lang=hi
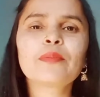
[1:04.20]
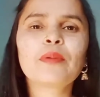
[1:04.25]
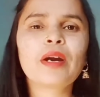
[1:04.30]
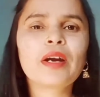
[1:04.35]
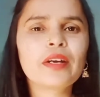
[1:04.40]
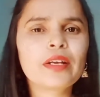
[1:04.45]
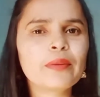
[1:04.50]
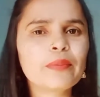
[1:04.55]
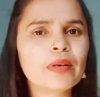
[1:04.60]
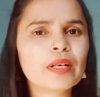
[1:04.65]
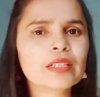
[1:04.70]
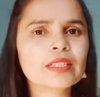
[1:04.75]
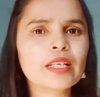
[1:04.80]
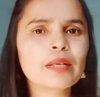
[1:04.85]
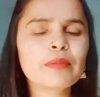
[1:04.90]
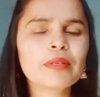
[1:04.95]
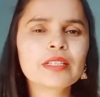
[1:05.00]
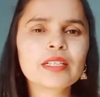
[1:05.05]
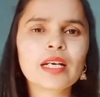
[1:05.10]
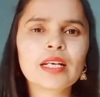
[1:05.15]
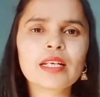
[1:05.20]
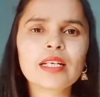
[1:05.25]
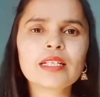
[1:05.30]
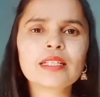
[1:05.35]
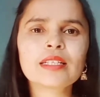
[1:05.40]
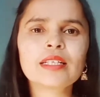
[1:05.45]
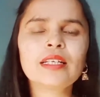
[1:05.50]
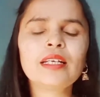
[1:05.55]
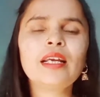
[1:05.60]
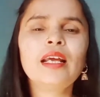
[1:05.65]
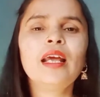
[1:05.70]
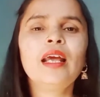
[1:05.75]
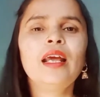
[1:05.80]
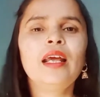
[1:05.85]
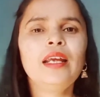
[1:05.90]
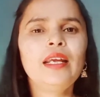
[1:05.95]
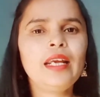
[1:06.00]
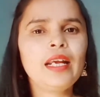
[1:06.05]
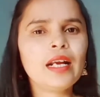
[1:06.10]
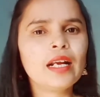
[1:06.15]
पार्टी फंक्शन में जाने से
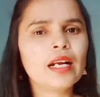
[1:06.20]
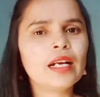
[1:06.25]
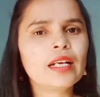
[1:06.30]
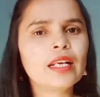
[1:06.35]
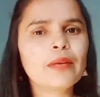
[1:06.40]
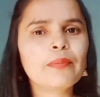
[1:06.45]
एक घंटे